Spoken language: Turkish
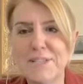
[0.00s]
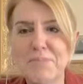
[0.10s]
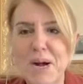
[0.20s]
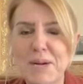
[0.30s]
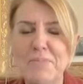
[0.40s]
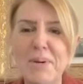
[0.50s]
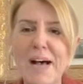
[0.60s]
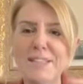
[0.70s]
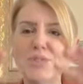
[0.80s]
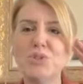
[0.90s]
Bak
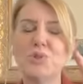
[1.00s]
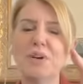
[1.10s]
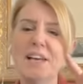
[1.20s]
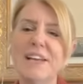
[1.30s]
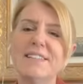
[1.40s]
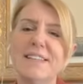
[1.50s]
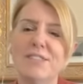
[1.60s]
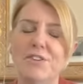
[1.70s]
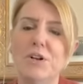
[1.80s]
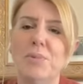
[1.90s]
ben şu
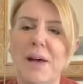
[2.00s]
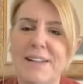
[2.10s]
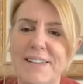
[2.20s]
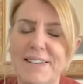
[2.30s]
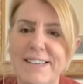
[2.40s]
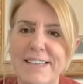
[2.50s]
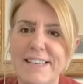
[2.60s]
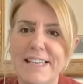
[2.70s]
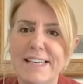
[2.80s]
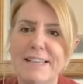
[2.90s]
gereksiz fenomenleri
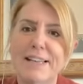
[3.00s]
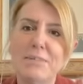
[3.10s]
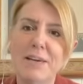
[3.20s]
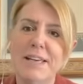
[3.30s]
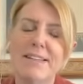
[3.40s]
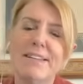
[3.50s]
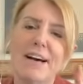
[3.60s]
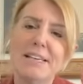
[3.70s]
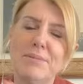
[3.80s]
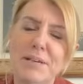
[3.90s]
izlemeyin,
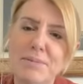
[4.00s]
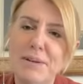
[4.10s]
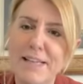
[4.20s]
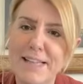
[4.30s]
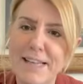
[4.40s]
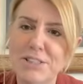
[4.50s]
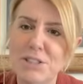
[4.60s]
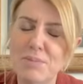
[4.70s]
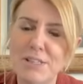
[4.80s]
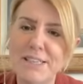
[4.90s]
takip etmeyin
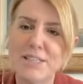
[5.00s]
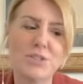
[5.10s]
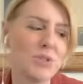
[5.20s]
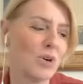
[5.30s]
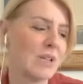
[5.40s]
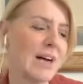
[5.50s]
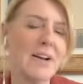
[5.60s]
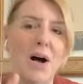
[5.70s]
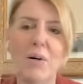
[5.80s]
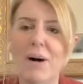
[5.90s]
deyince bana kızıyorlar
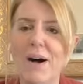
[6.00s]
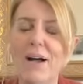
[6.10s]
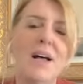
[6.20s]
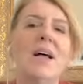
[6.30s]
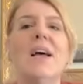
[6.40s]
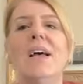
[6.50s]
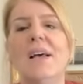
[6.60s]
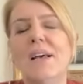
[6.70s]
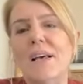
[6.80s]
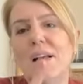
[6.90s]
ama
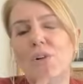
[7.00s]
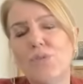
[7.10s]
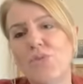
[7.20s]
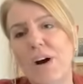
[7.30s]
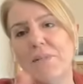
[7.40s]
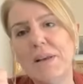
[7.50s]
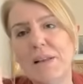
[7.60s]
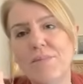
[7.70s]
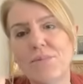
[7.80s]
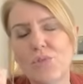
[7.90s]
lütfen
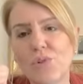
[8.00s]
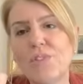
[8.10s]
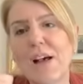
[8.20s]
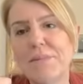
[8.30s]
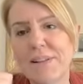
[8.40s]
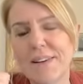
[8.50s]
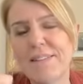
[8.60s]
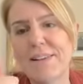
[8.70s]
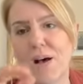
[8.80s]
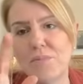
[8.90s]
benim sosyal medya
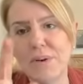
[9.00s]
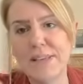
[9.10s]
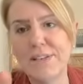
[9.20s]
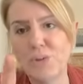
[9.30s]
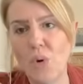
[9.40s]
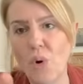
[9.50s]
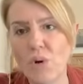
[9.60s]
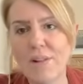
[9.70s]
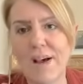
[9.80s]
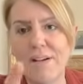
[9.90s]
hesabıma girin
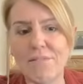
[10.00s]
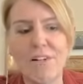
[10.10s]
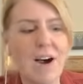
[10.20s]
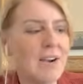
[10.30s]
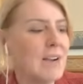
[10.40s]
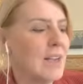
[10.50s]
orada var.